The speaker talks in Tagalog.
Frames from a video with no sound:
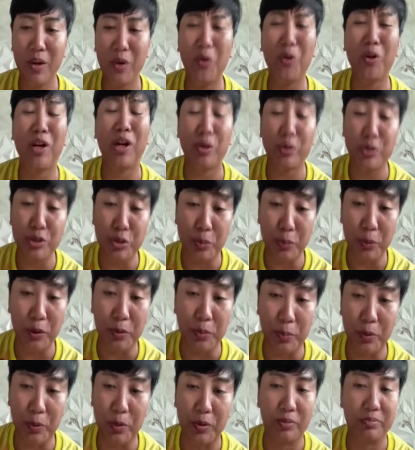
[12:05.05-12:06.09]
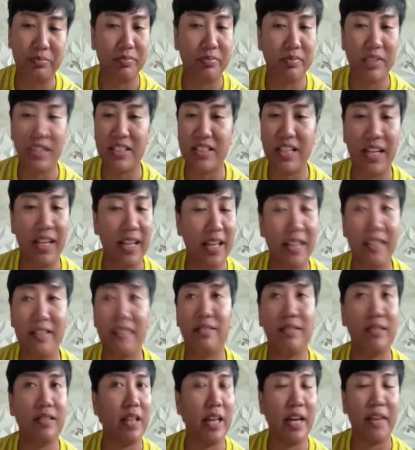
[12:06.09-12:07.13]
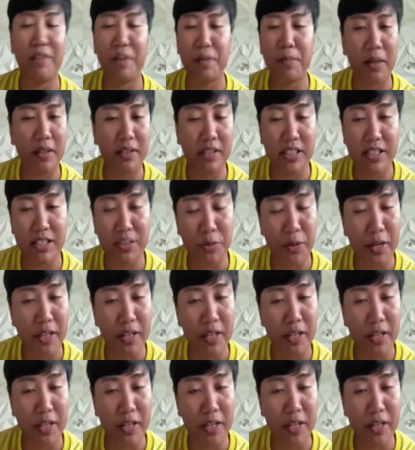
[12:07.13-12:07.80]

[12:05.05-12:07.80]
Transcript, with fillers: all out support po. Mm-hmm. Dasal. And everybody's